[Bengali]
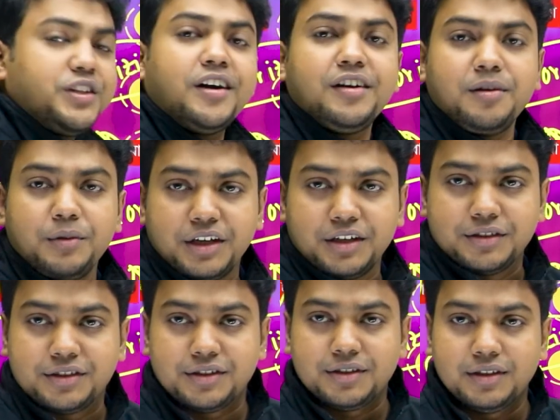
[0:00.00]
থার্টি
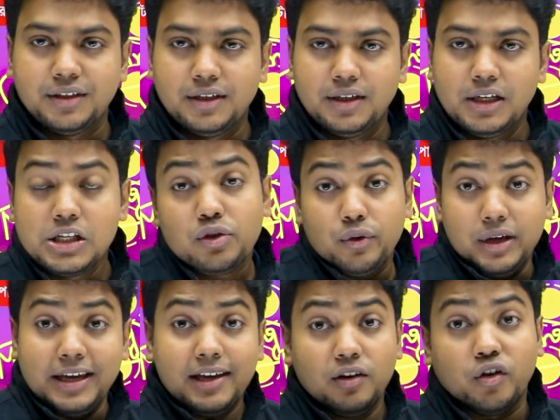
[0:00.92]
মিনিটস সো
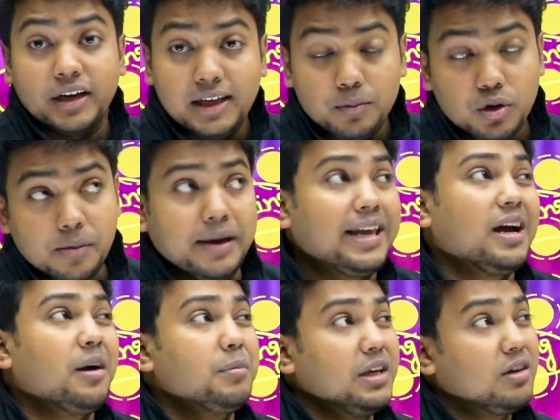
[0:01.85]
এখানে অনেকে বলে ভাই
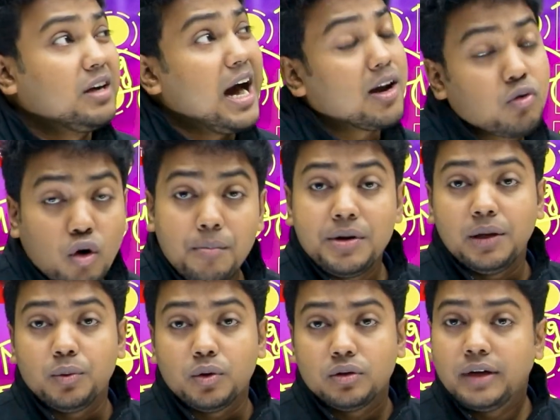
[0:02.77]
আমি আরও কম
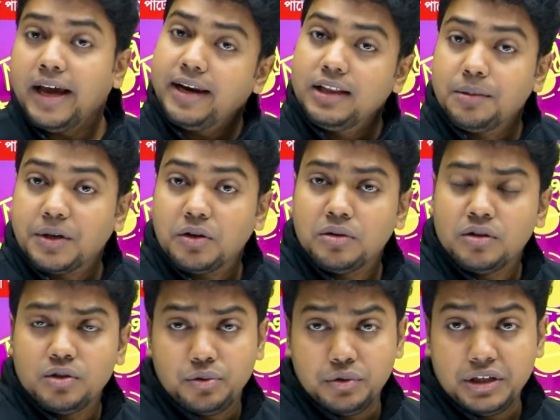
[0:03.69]
নেব হ্যাঁ নিতে পারো
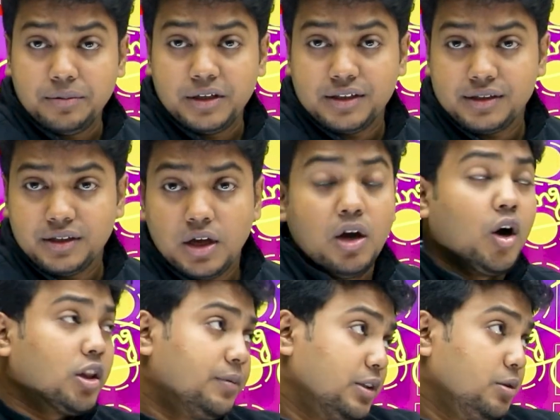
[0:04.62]
টোয়েন্টি মিনিটস
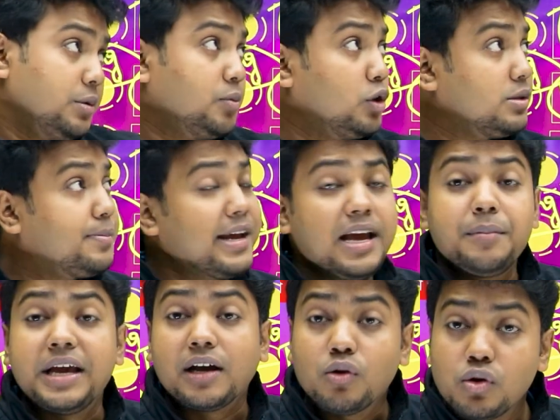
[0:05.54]
অথবা তুমি বলে ভাই
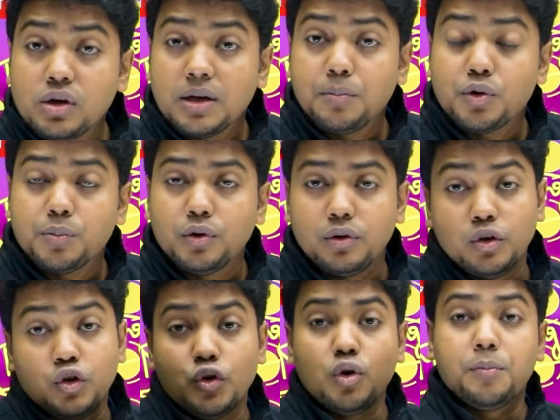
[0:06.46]
আমি এক ঘন্টা পড়বো
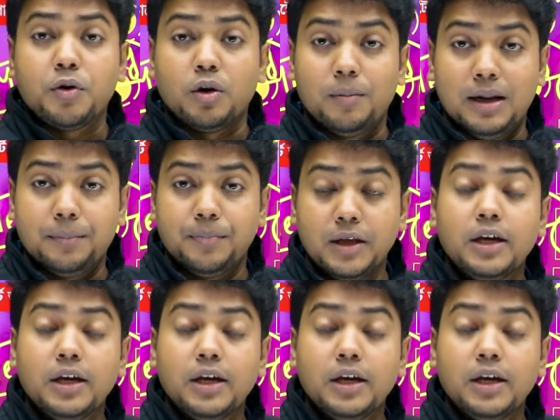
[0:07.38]
নো প্রবলেম